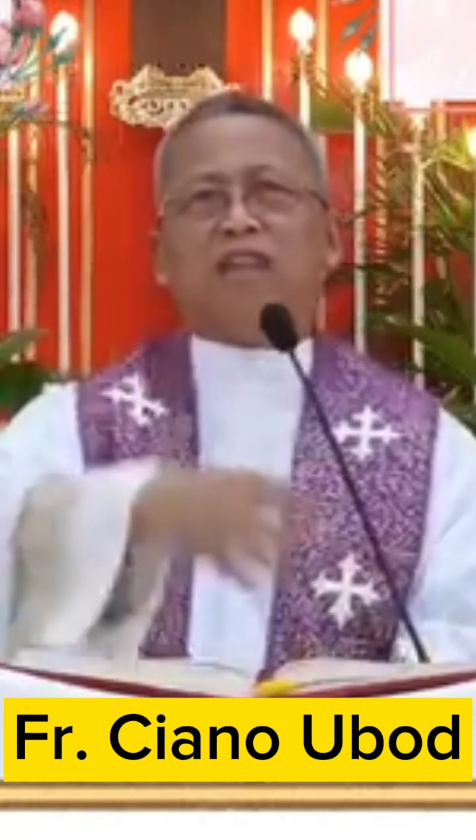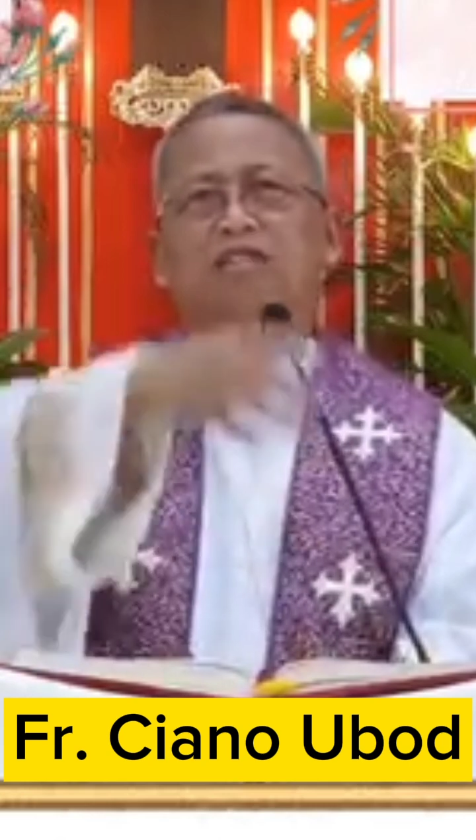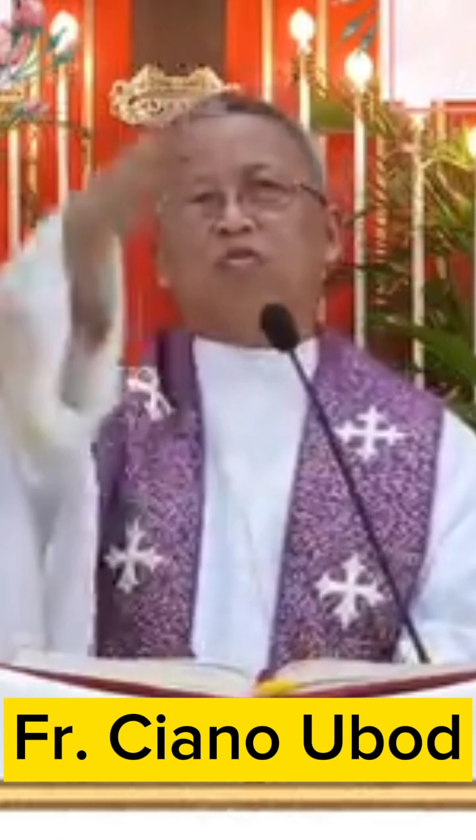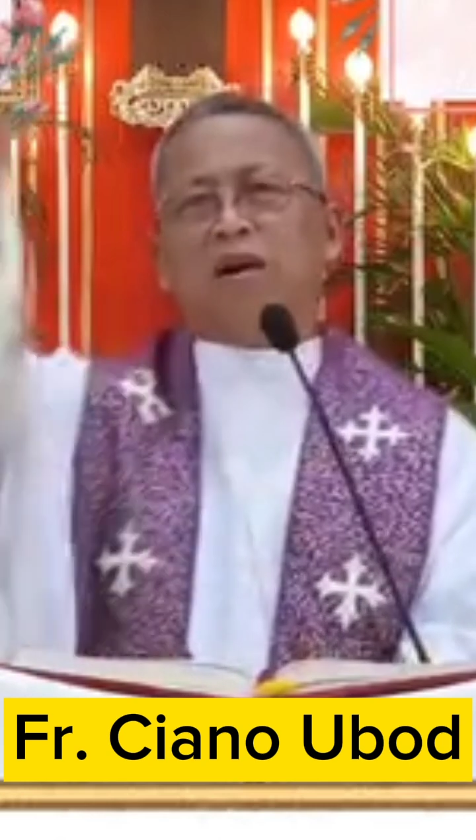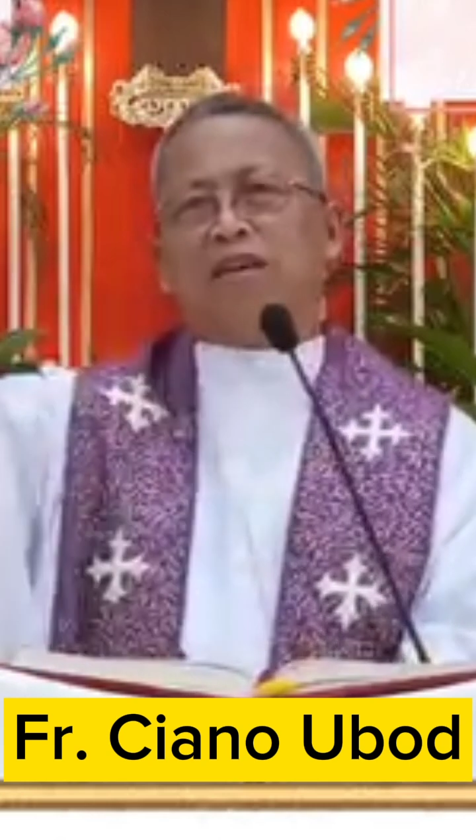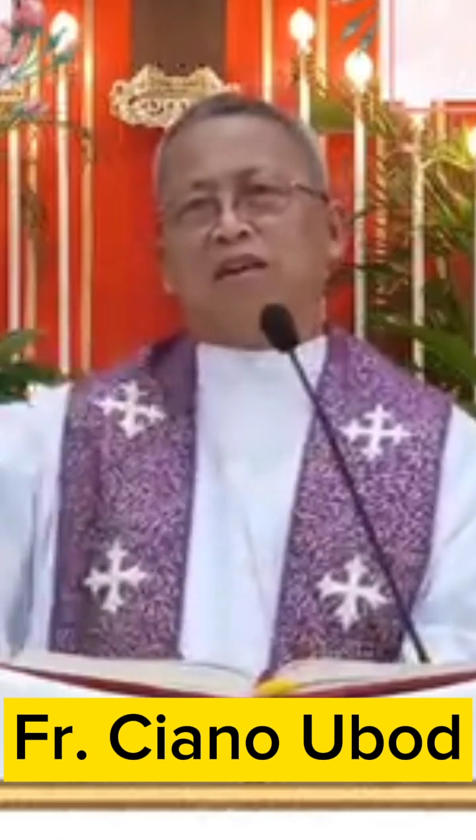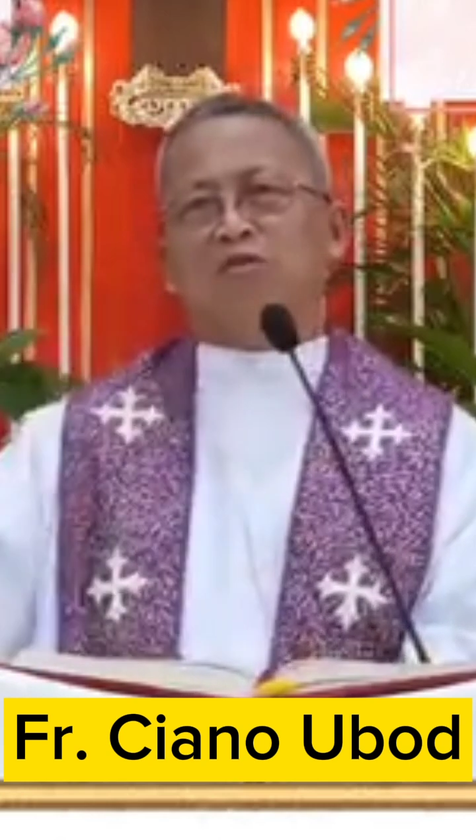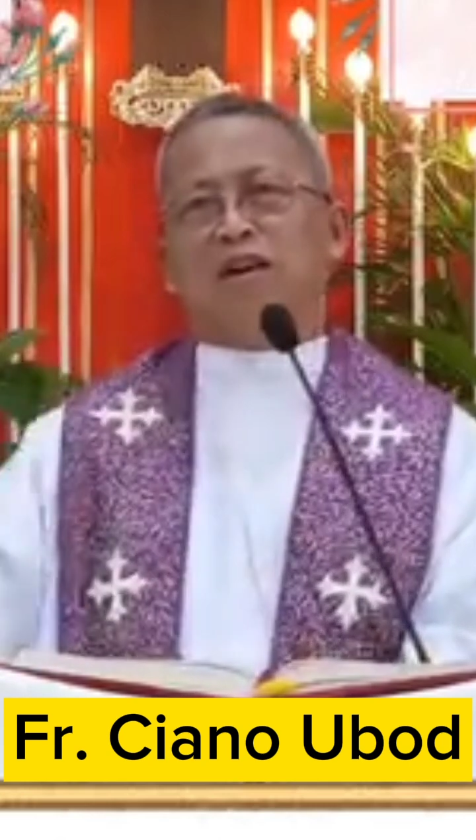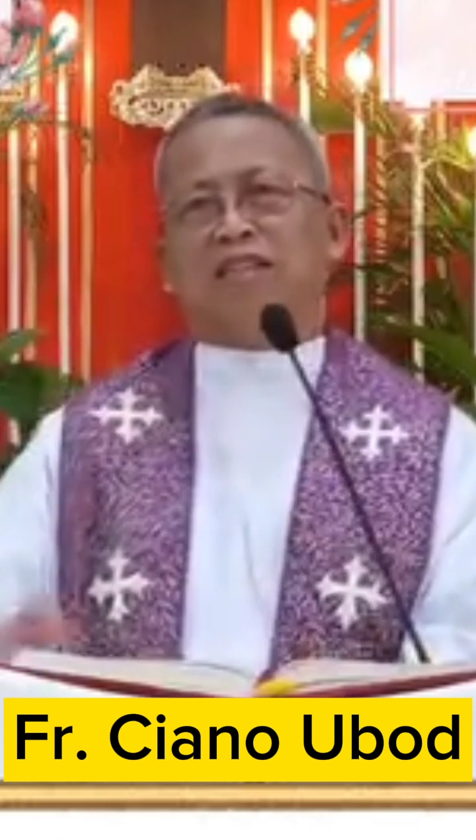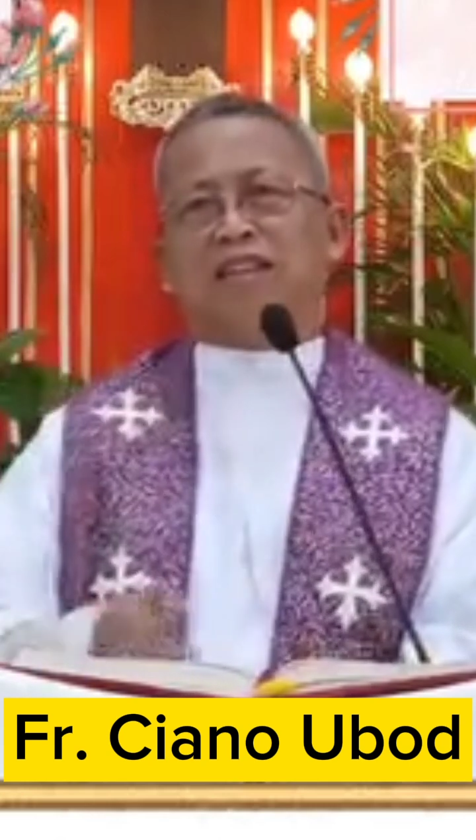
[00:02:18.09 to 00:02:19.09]
gasto pag
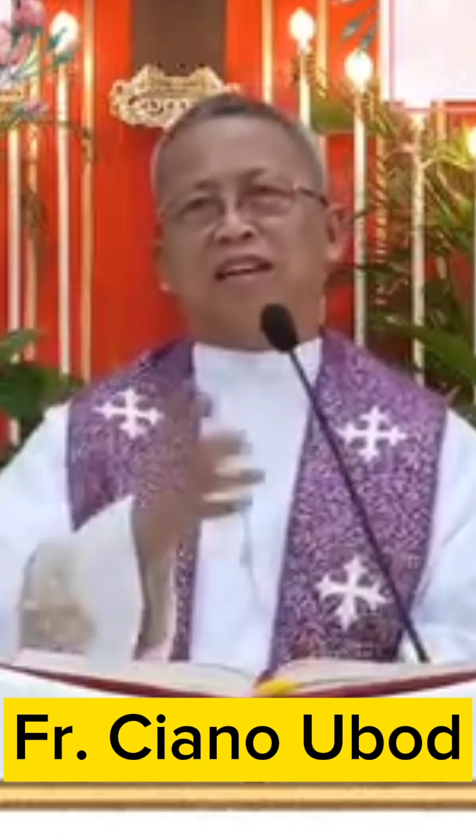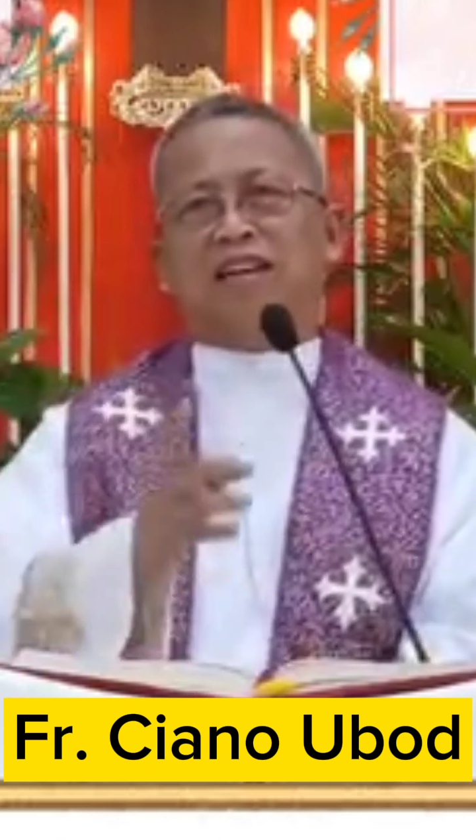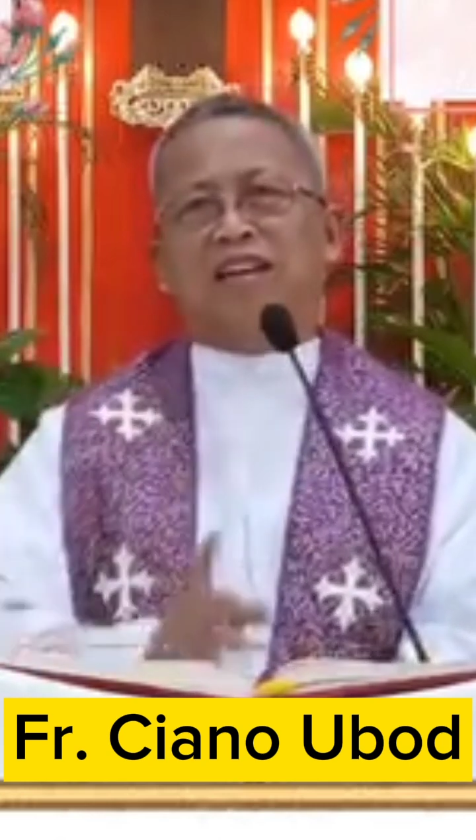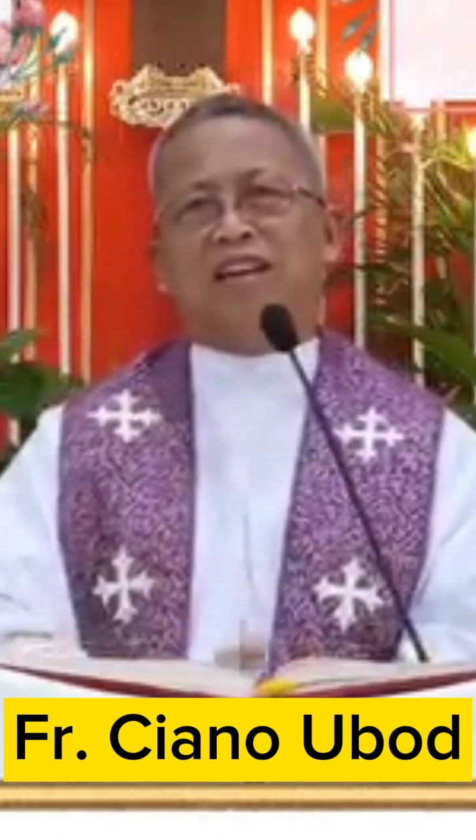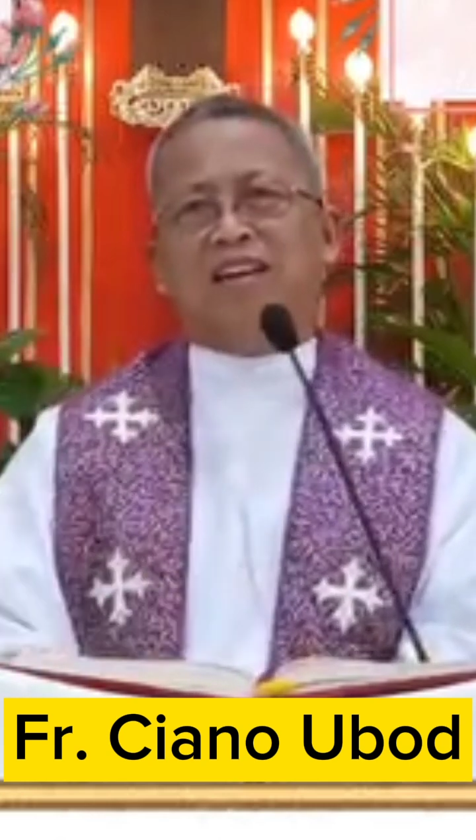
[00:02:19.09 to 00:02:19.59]
dako kay tanan.